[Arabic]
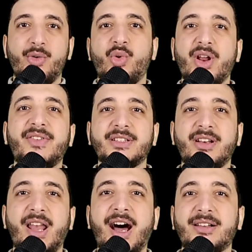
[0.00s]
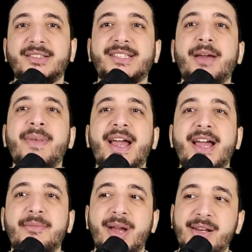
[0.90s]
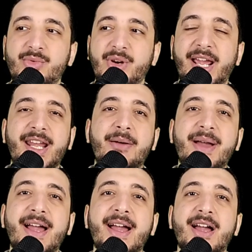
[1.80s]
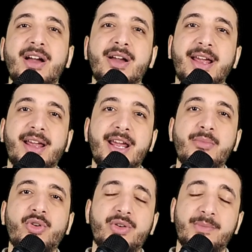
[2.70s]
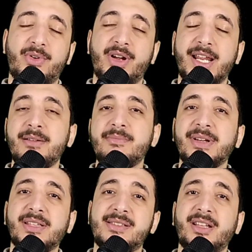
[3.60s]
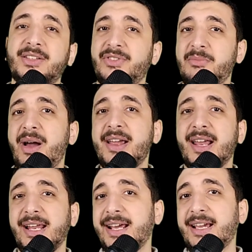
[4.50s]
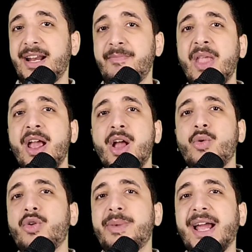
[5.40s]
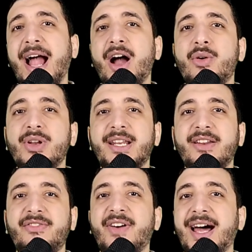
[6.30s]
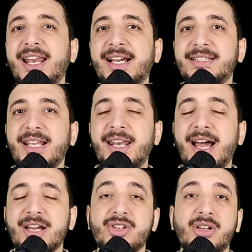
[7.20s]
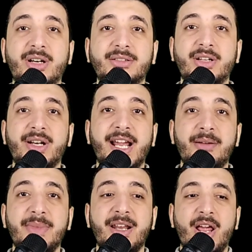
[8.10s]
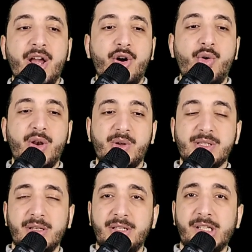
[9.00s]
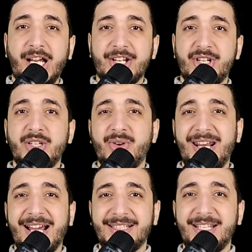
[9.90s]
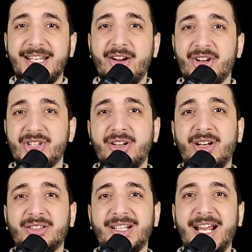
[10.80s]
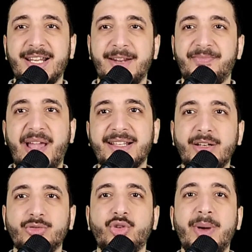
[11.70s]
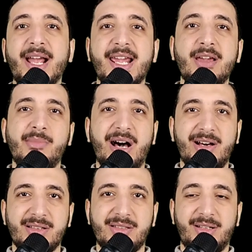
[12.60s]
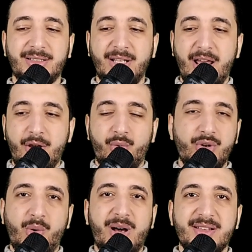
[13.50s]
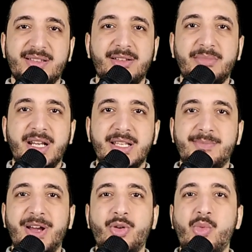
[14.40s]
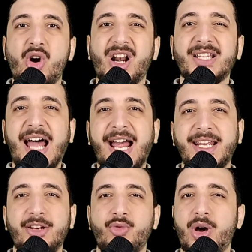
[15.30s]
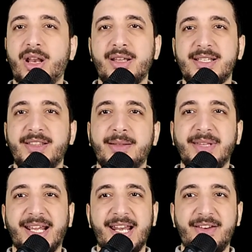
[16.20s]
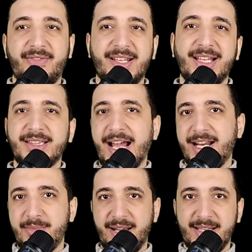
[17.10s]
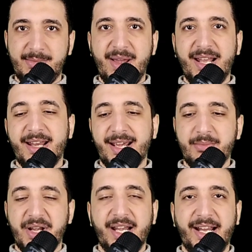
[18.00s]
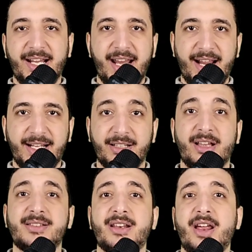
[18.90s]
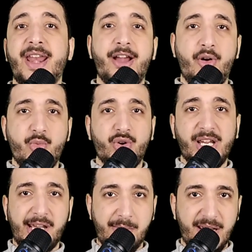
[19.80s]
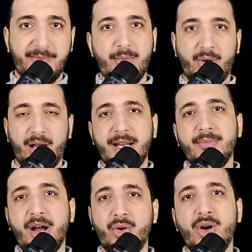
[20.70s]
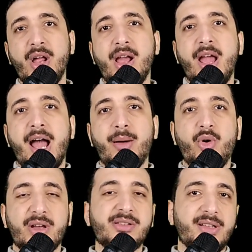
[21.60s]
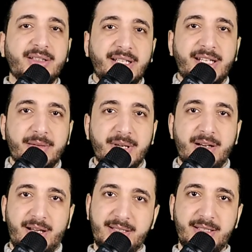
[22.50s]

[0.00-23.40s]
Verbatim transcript: ورفض العرض تماما وهنا بقى آه، ابو ابراهيم بيصطاد في الميه العكره وبيحاول يلف على قتله عشان خاطر يعمل هو الوثائقي عشان يولع الدنيا وعشان خاطر يعني عداوته بقى ايه مع اصلان وان هو اصلان بالنسبه له مجرد عيل وخلاص انت بتتكلم في ايه ده انت عيل بالنسبه لي انا كبير العيله يعني اصلا انا اخو ابوك الكبير ابراهيم اخو ابو اصلان الكبير